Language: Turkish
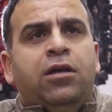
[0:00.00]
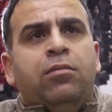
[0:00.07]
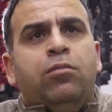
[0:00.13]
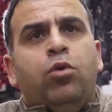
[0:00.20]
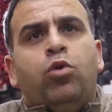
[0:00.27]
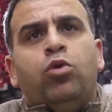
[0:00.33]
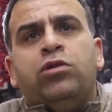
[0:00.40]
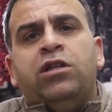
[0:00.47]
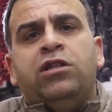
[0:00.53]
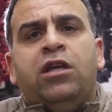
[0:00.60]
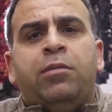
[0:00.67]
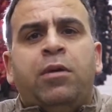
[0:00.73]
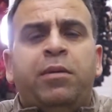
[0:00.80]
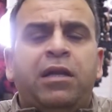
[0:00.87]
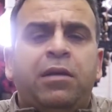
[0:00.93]
bu konuda
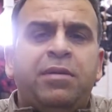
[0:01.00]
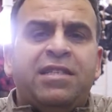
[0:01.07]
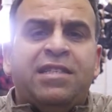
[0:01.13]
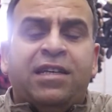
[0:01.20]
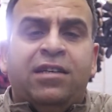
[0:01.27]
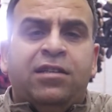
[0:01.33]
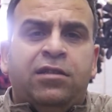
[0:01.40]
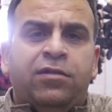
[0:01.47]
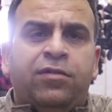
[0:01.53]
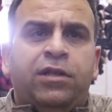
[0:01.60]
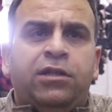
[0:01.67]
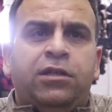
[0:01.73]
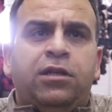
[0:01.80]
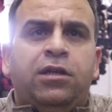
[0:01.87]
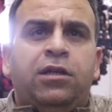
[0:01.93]
tamamıyla bir sıkıntı
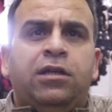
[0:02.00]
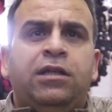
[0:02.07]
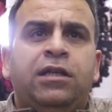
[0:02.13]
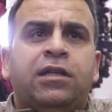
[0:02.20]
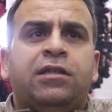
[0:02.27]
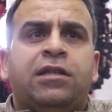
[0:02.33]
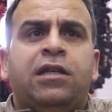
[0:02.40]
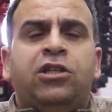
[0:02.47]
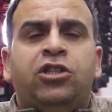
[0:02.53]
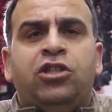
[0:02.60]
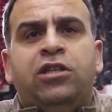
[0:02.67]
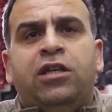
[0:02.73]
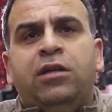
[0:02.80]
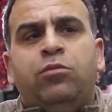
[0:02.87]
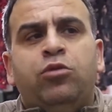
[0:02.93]
var. Ee, yetkili
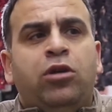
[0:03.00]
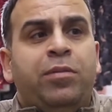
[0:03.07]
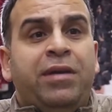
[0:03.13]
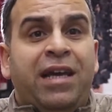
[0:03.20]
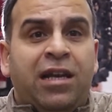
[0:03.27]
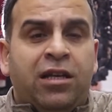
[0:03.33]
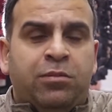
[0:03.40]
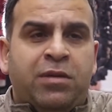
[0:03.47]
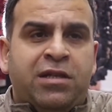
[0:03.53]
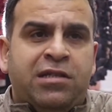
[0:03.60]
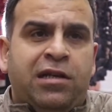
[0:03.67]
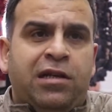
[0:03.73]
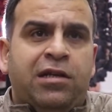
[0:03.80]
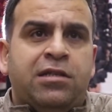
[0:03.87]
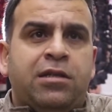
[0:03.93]
kişilerin buna bir el
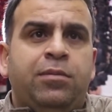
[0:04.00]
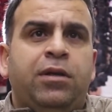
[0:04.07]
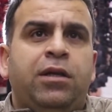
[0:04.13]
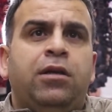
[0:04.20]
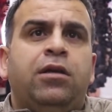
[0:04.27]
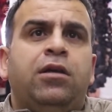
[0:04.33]
atması lazım.